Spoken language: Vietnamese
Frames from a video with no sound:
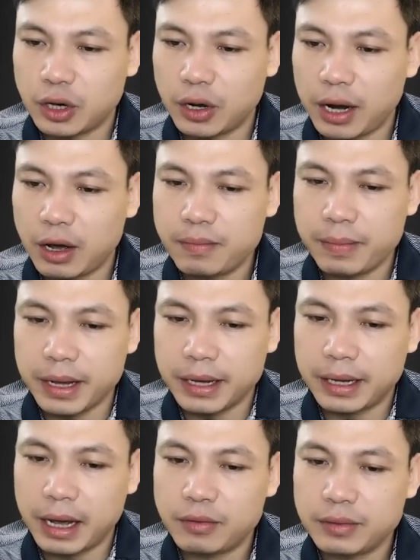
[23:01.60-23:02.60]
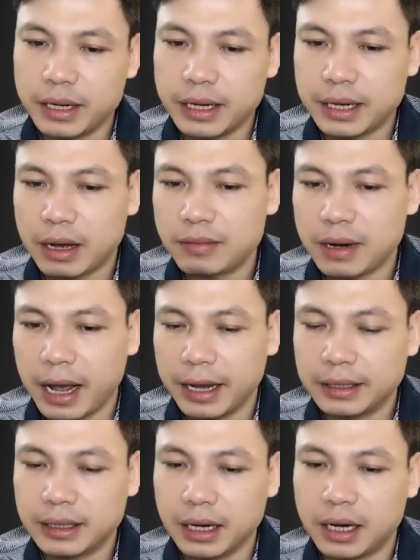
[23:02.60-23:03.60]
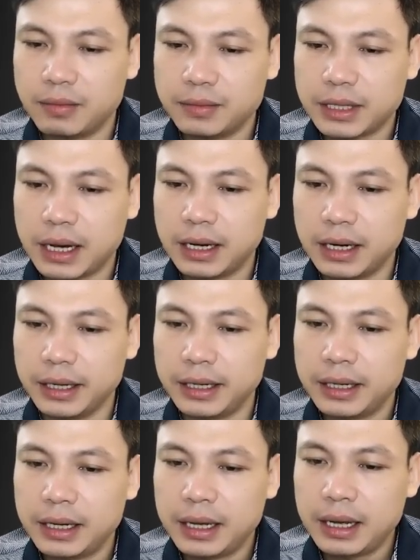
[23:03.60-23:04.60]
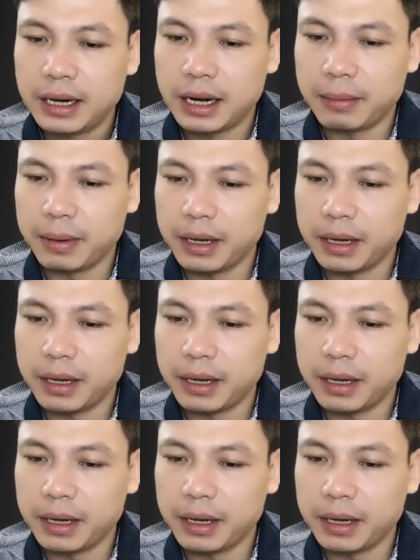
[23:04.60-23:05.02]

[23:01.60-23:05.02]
lên, nhưng bây giờ lại im lặng đến đáng sợ vô cùng.